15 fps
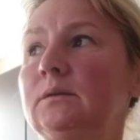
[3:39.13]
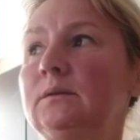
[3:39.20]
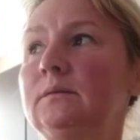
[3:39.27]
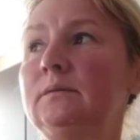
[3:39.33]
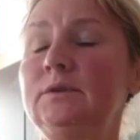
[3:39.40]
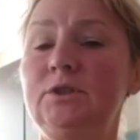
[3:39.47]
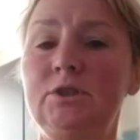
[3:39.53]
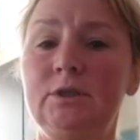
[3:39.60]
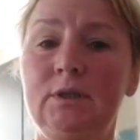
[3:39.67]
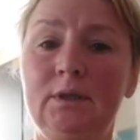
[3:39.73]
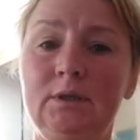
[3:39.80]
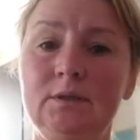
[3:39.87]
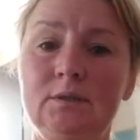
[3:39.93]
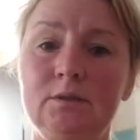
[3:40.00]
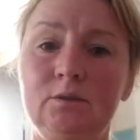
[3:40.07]
вы
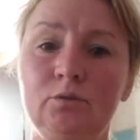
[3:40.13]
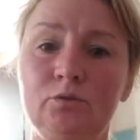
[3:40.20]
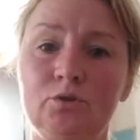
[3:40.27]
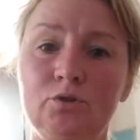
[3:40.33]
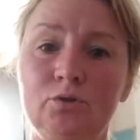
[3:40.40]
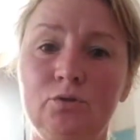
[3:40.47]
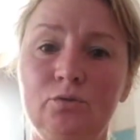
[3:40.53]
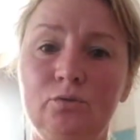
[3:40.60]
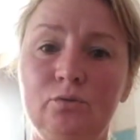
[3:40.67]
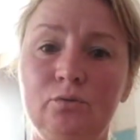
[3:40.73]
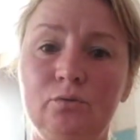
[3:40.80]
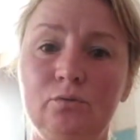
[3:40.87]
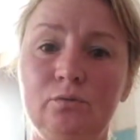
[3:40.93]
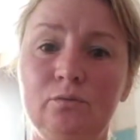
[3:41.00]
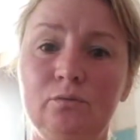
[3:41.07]
считаете то,
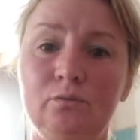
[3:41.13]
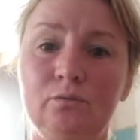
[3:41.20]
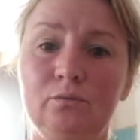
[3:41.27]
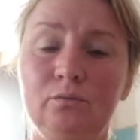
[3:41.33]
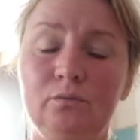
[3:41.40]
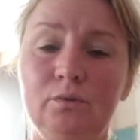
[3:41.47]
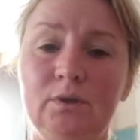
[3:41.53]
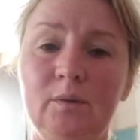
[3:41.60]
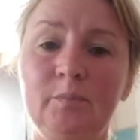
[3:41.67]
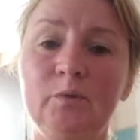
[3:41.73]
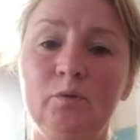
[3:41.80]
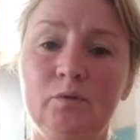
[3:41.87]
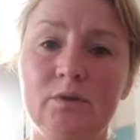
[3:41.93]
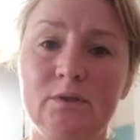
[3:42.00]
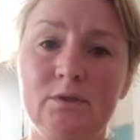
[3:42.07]
что я
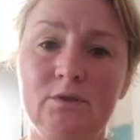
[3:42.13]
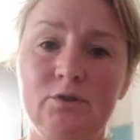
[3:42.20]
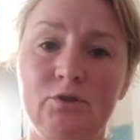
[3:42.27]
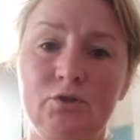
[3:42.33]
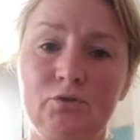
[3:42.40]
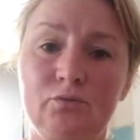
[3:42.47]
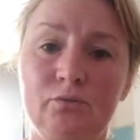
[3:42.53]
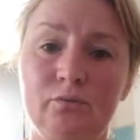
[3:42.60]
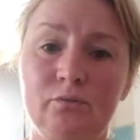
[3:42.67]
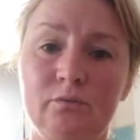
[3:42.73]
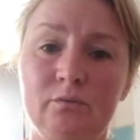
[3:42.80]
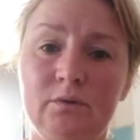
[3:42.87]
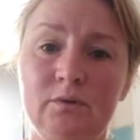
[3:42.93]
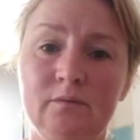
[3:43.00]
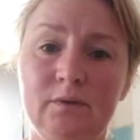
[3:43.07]
плохо содержу
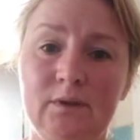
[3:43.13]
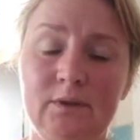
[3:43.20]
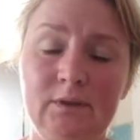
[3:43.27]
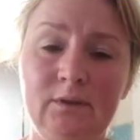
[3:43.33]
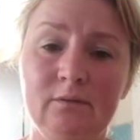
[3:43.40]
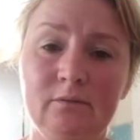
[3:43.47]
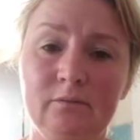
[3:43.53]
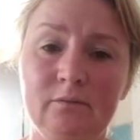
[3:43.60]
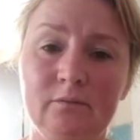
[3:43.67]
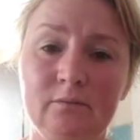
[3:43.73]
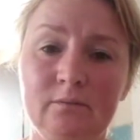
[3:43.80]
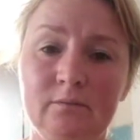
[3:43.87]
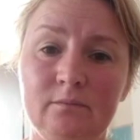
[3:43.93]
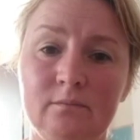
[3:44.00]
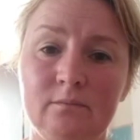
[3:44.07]
инвалидов,
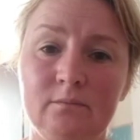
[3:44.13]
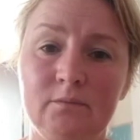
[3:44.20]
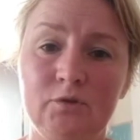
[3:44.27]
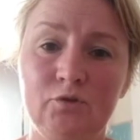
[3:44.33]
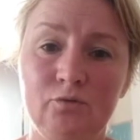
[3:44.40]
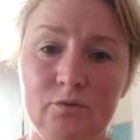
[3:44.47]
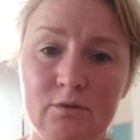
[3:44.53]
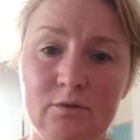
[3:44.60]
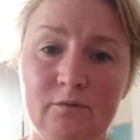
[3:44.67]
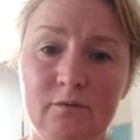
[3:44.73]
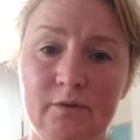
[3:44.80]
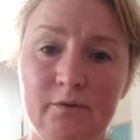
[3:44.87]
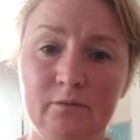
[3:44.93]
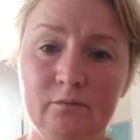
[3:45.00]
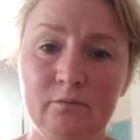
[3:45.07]
еще раз
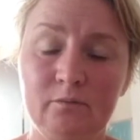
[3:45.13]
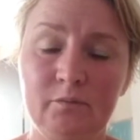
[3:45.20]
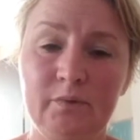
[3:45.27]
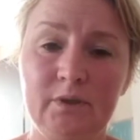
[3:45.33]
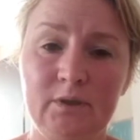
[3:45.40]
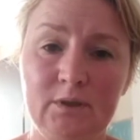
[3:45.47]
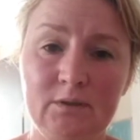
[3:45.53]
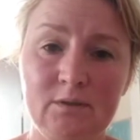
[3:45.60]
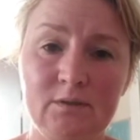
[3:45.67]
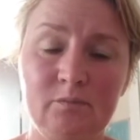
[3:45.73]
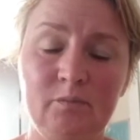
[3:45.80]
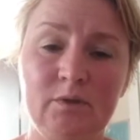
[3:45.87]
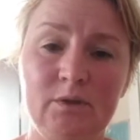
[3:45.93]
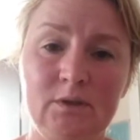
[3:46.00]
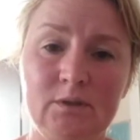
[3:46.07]
говорю, приедьте,
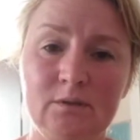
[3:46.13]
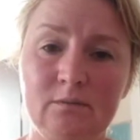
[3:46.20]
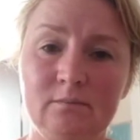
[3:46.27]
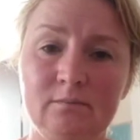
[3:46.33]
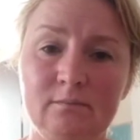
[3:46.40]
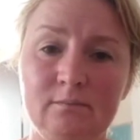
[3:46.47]
заберите.